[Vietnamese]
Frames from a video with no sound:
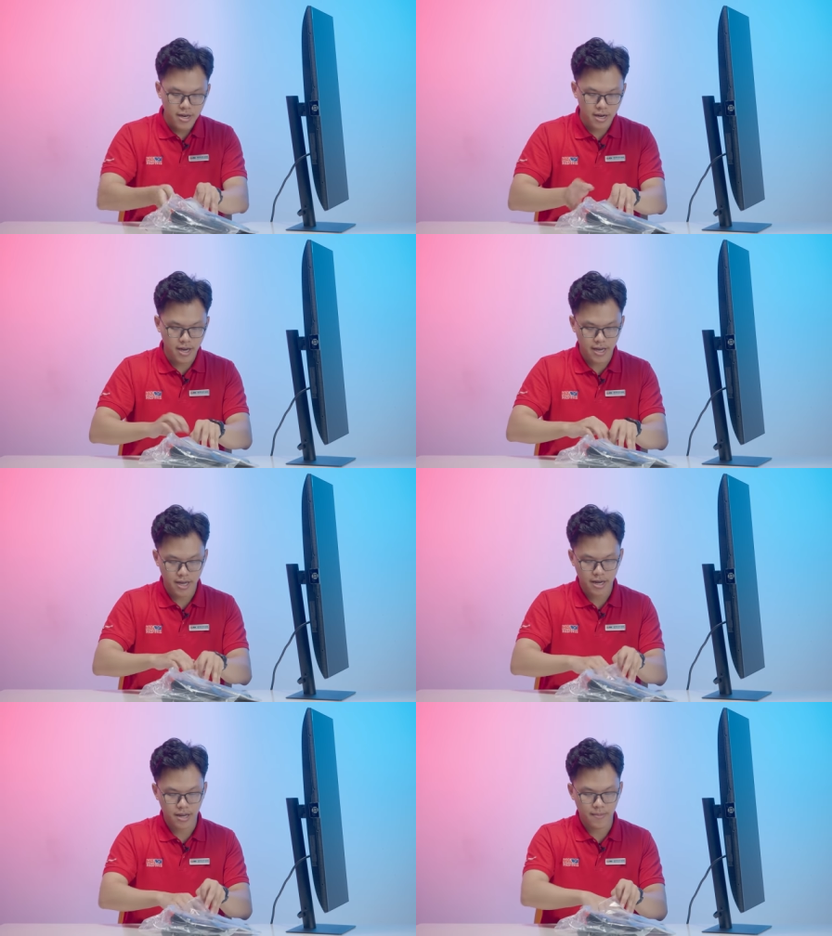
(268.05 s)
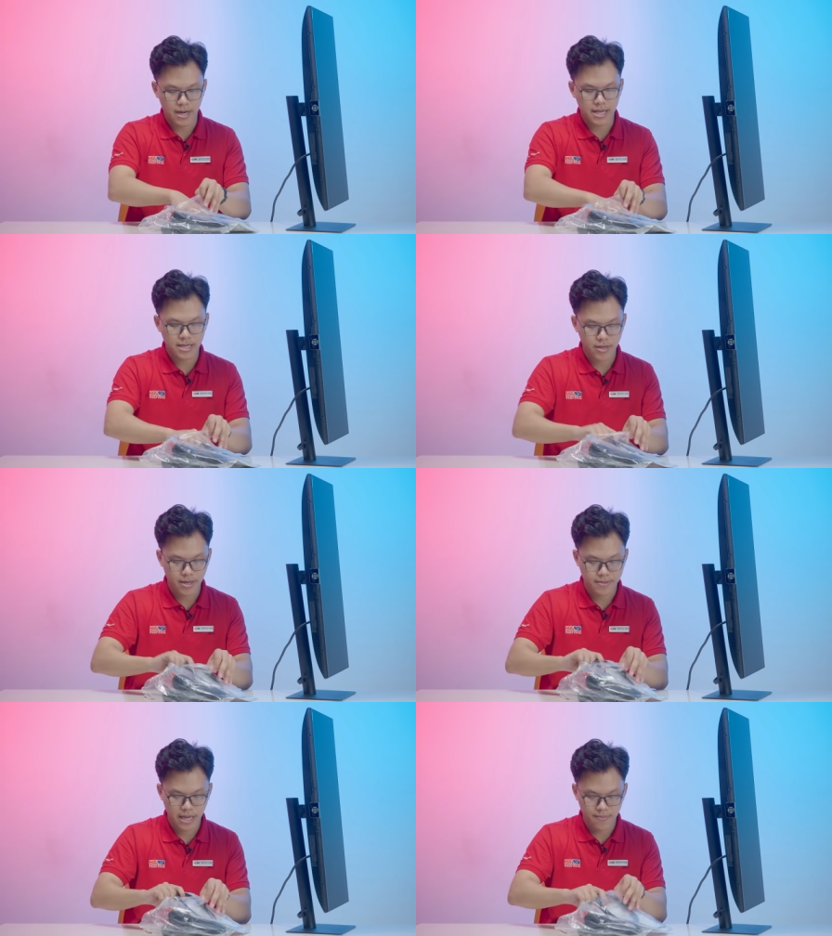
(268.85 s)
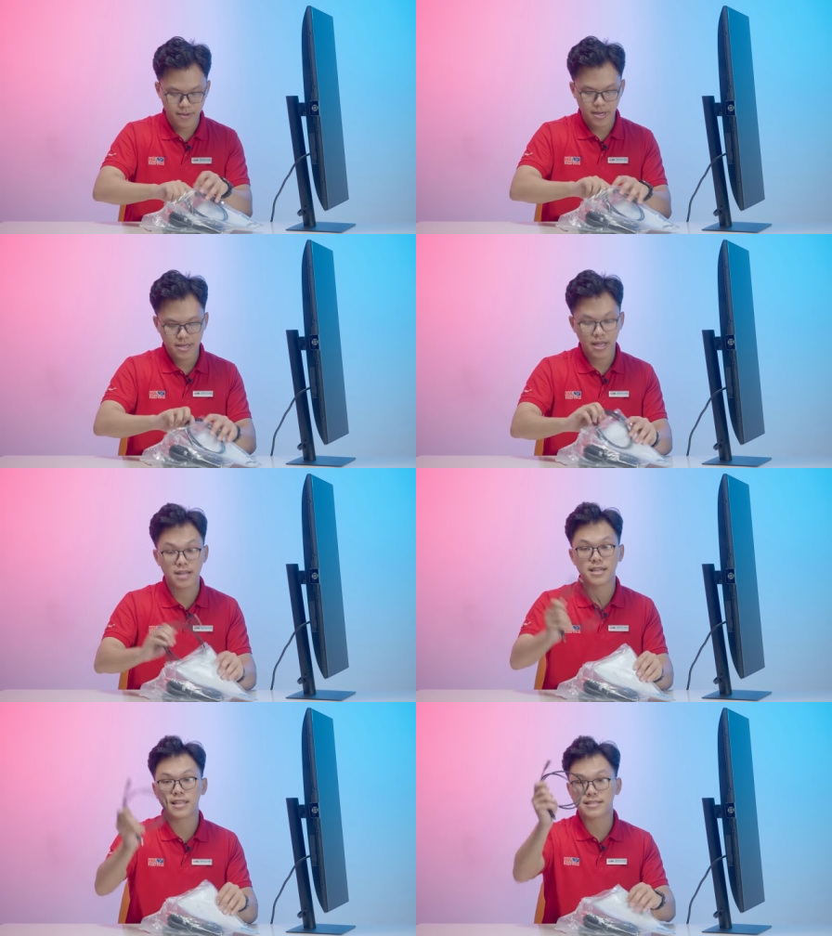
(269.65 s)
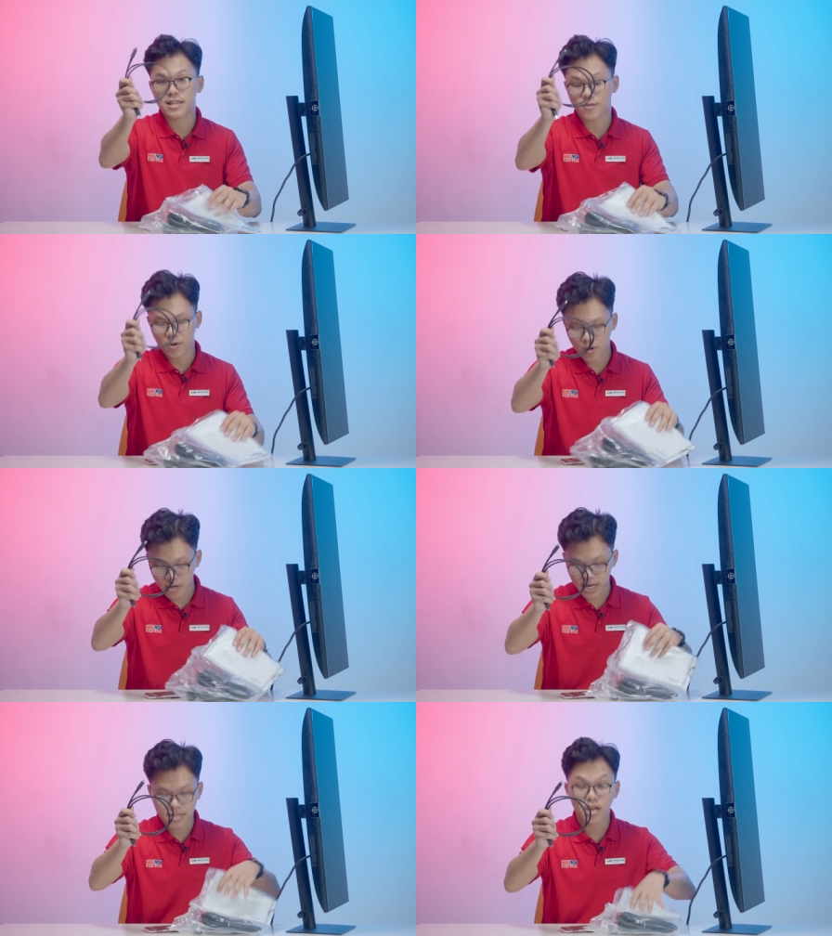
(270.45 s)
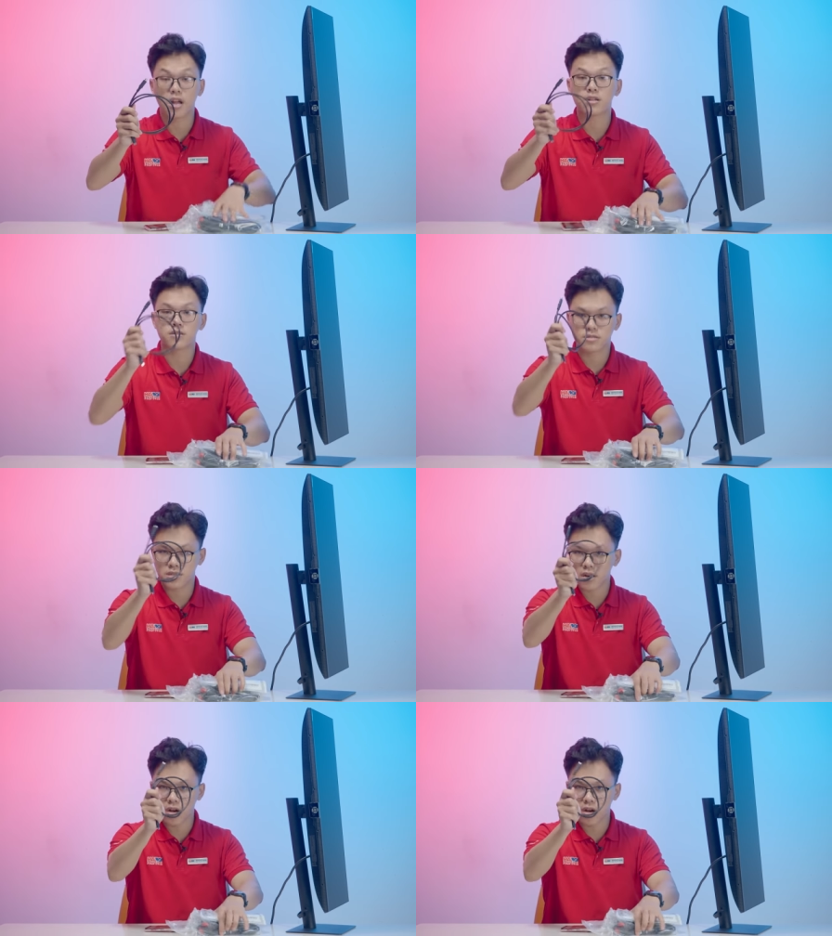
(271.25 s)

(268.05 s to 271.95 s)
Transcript: Đây, để mình lấy ra cho anh em xem. Đây là dây Type-C của nó, cực kỳ là chất lượng, chất